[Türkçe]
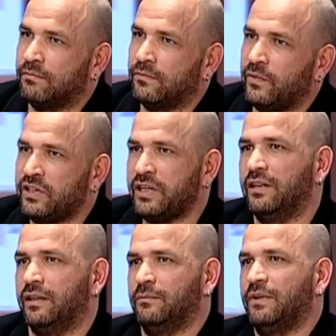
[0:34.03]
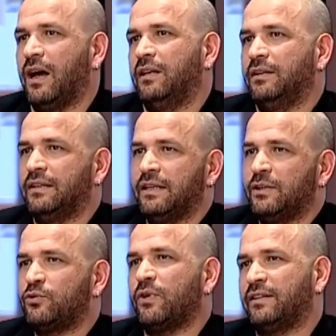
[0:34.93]
Ve şey dedim yani
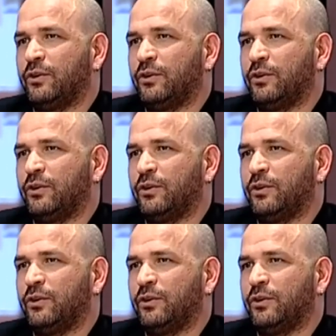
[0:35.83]
şu anda